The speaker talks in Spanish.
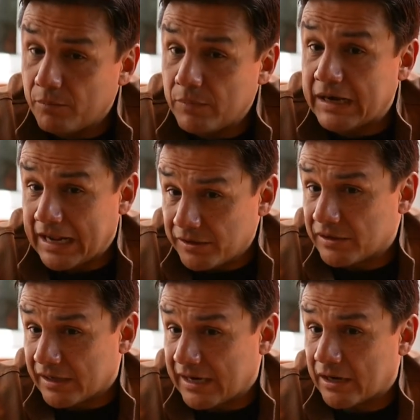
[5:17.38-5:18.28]
gracias
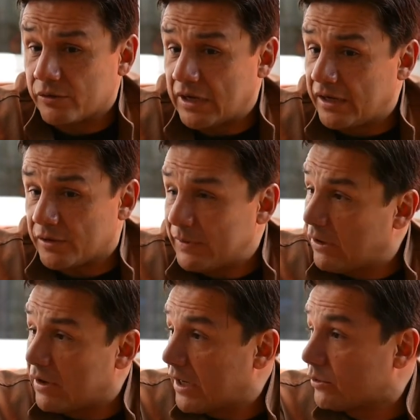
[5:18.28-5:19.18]
a Ricardo Salinas
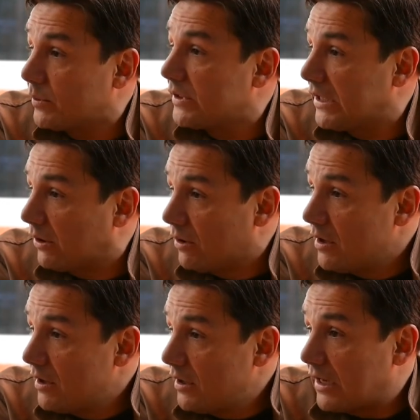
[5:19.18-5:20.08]
Pliego, que era su vecino,
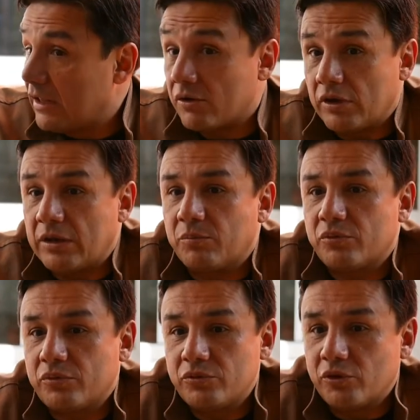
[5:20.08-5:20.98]
que le dijo, oye, pues
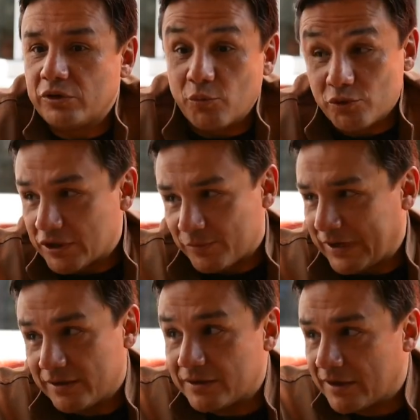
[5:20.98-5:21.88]
no tengo mucha
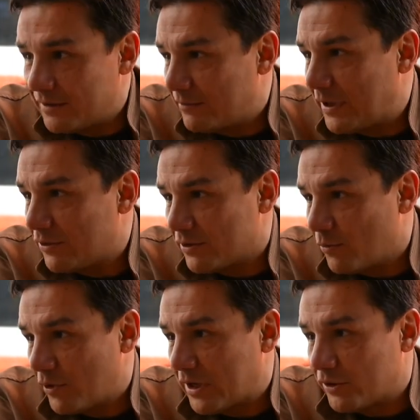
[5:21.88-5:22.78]
experiencia en medios de
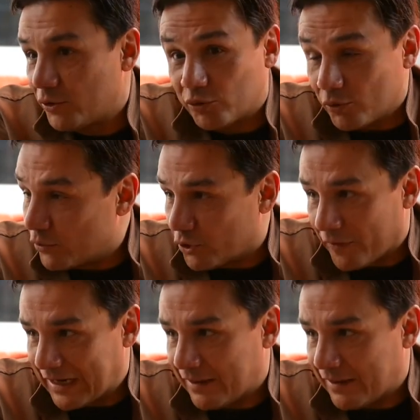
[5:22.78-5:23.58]
comunicación, tuvo toda la